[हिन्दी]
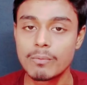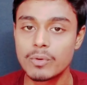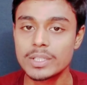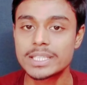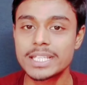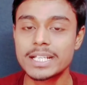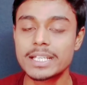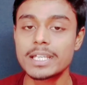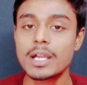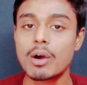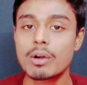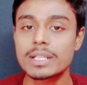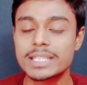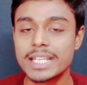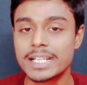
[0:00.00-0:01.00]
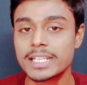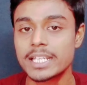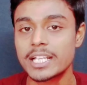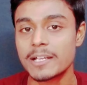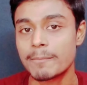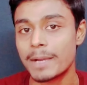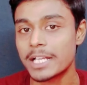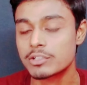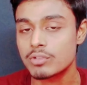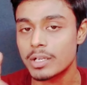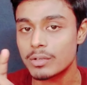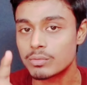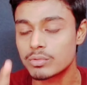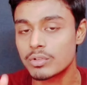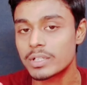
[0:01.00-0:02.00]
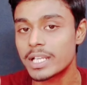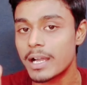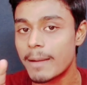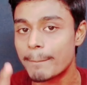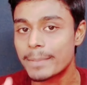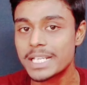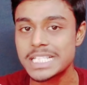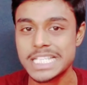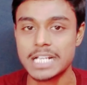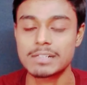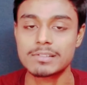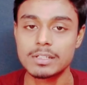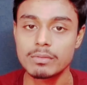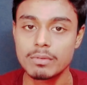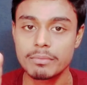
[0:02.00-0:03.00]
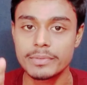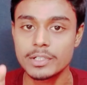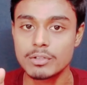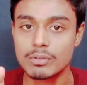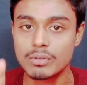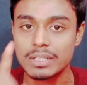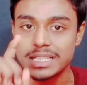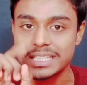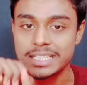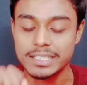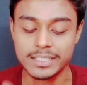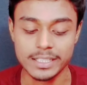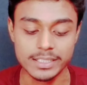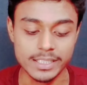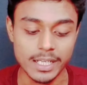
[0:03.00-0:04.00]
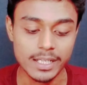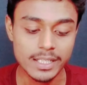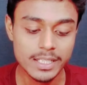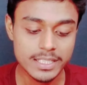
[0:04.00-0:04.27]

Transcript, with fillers: वो देखे और देखने के बाद जो है उन्होंने अपने चांस से वो वीडियो को डिलीट कर दिया